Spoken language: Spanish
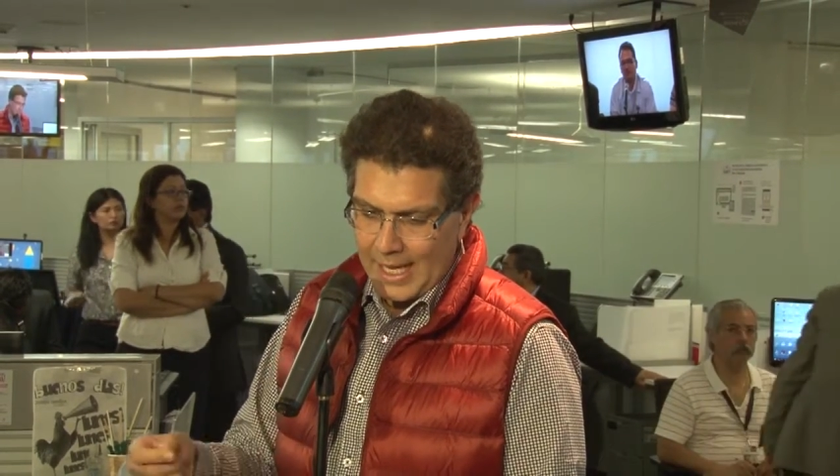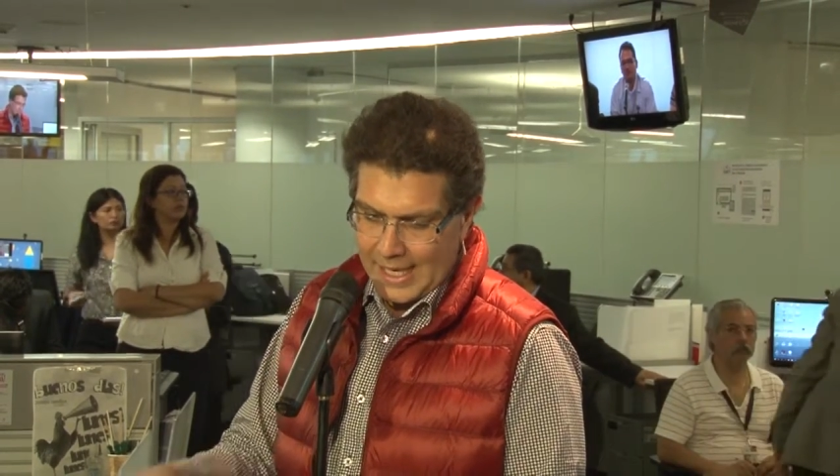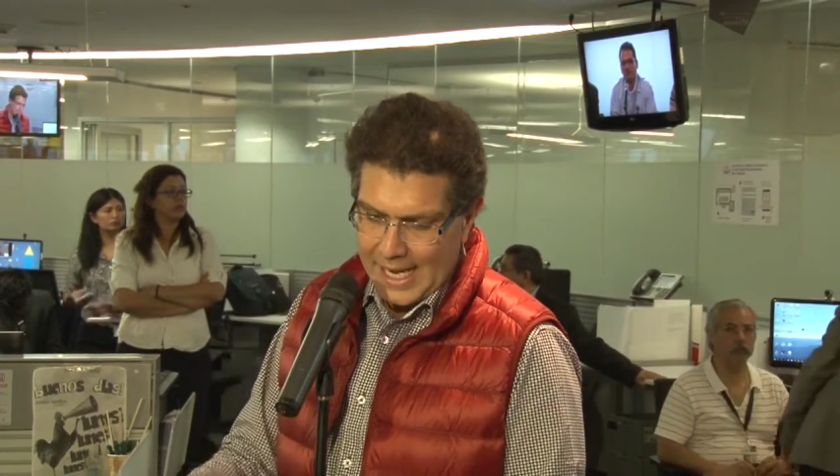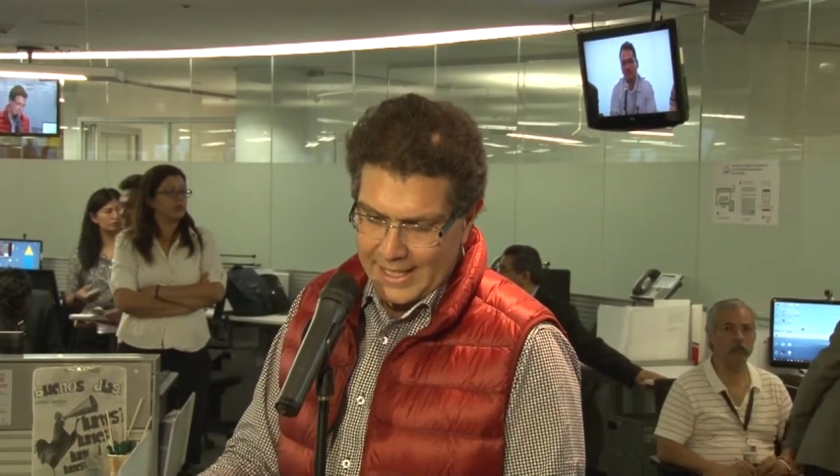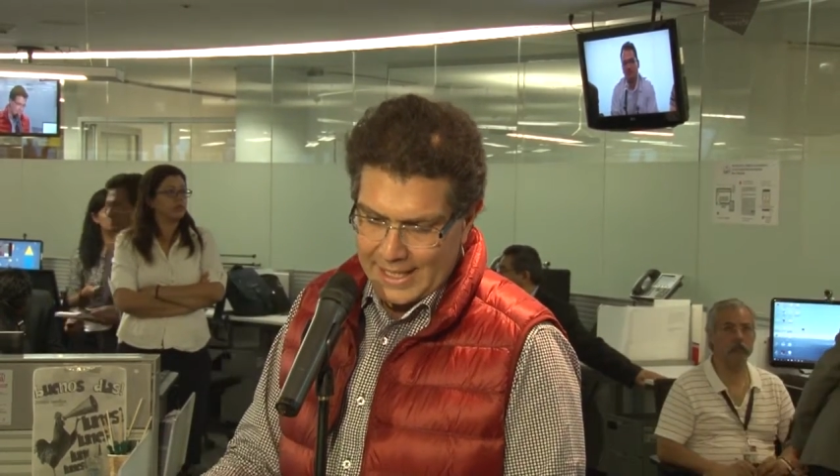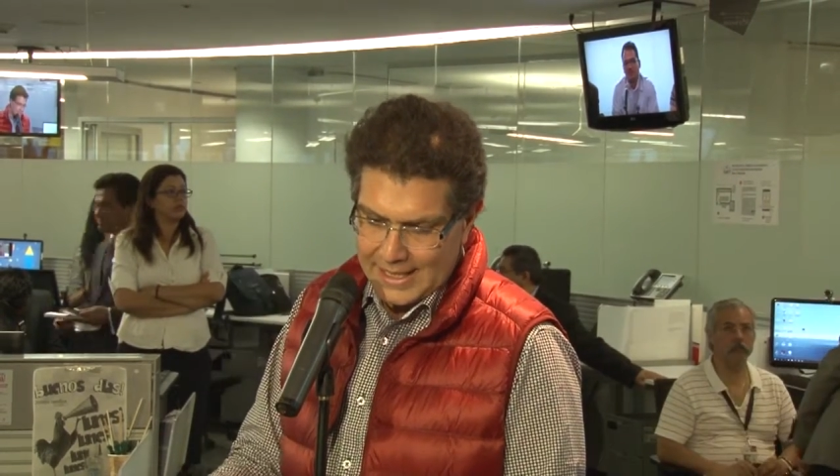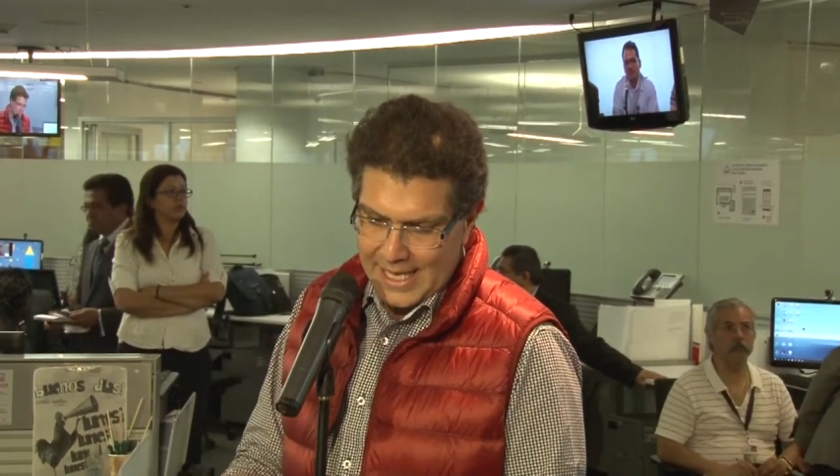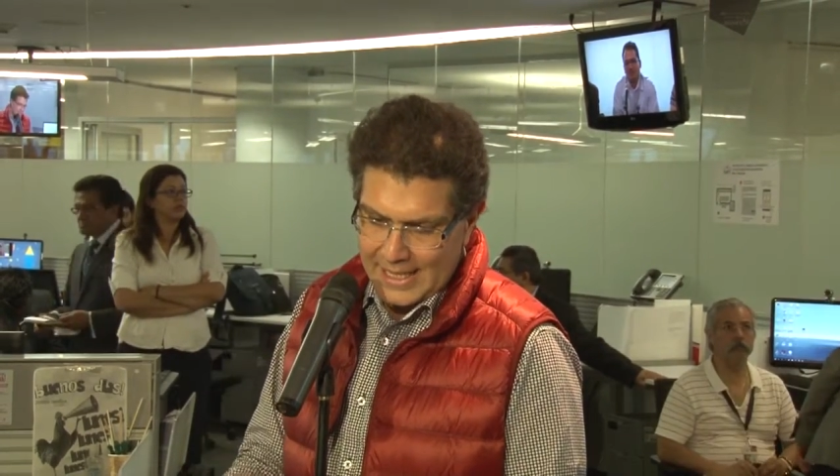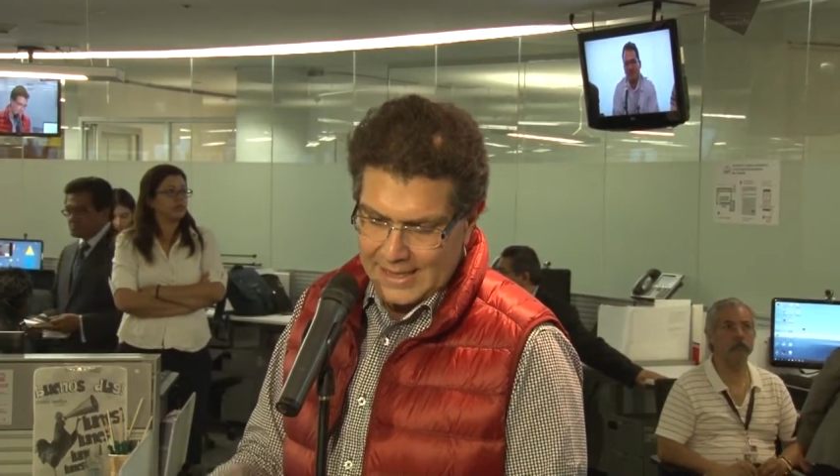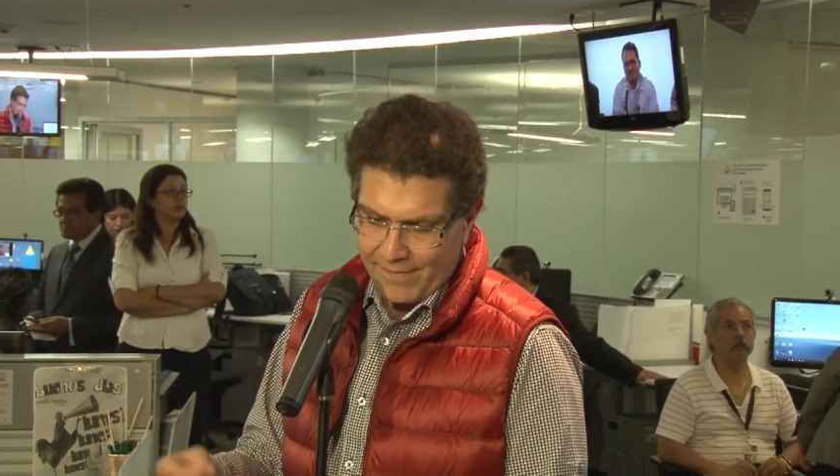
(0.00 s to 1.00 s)
GLAR de
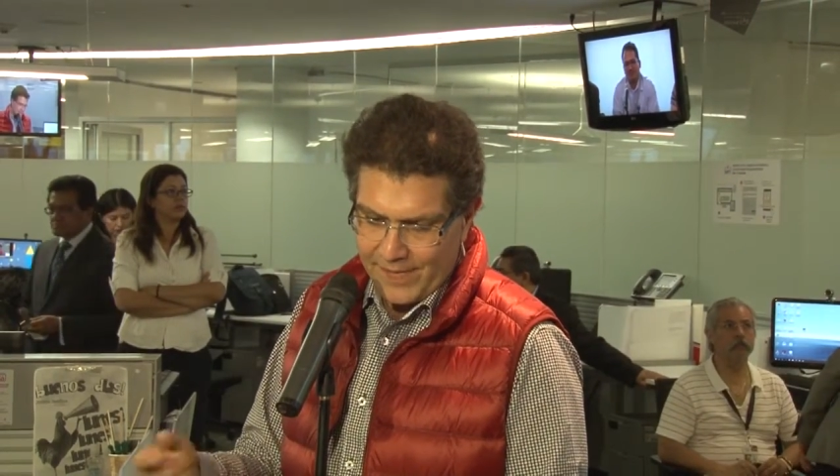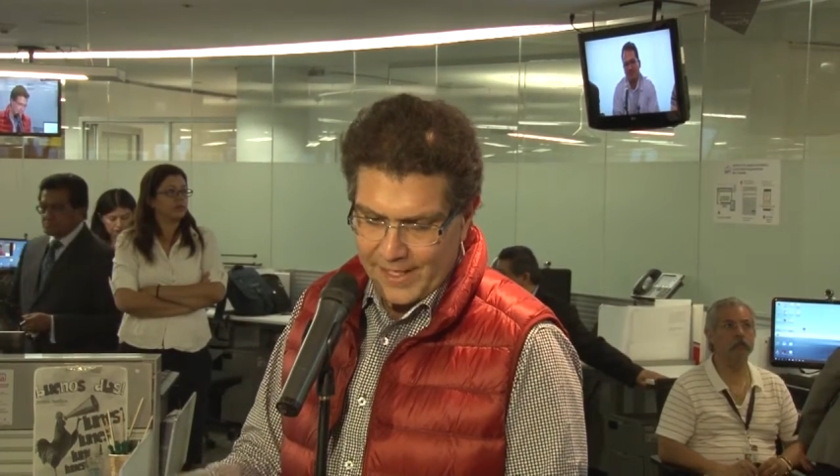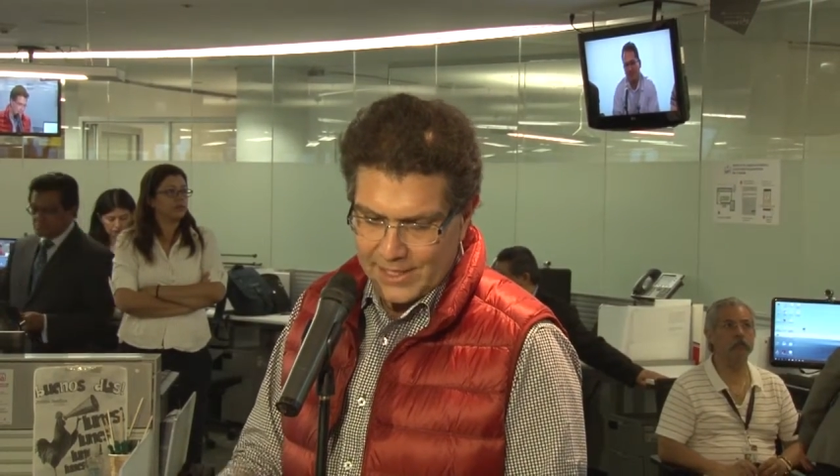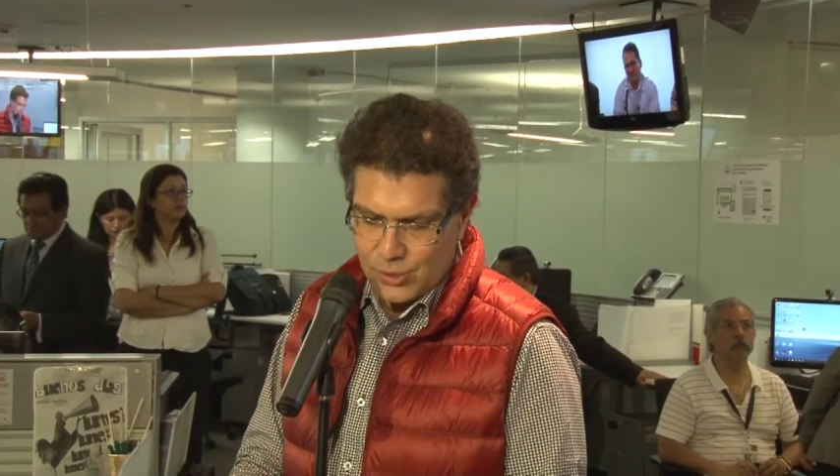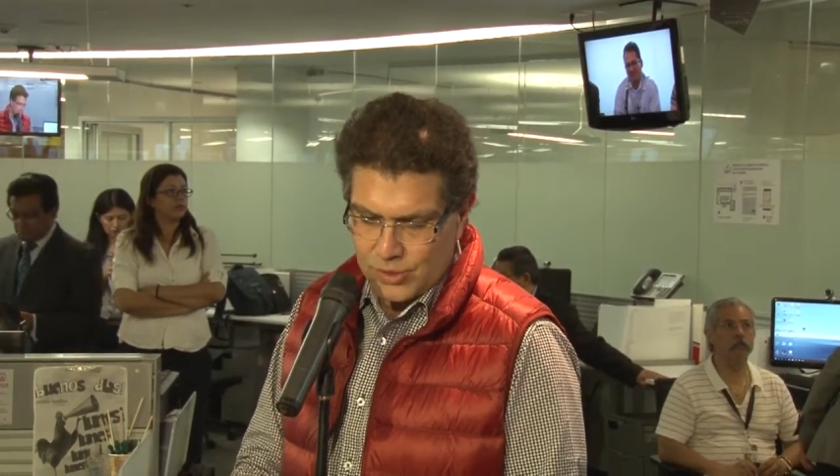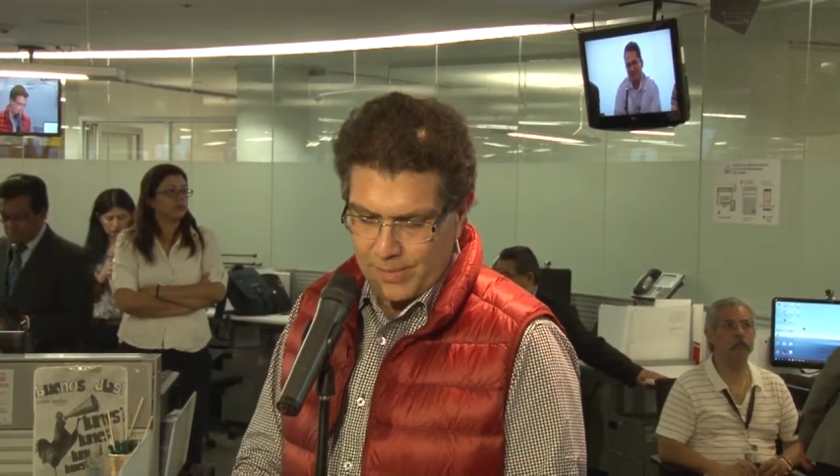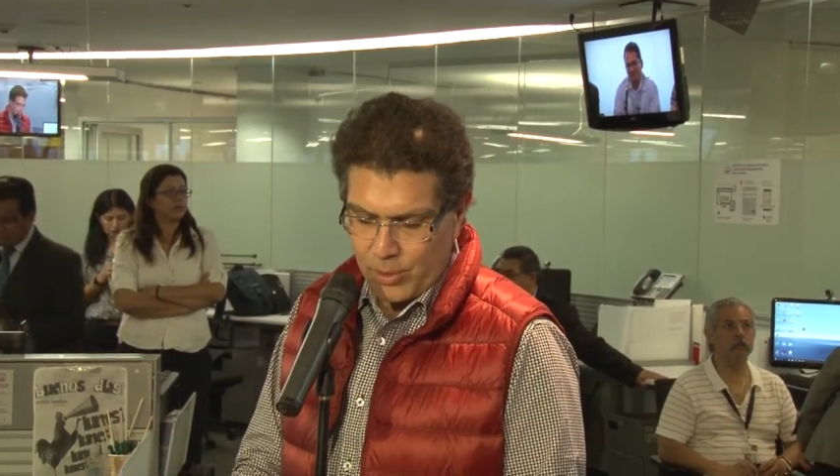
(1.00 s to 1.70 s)
Atlanta, Federación de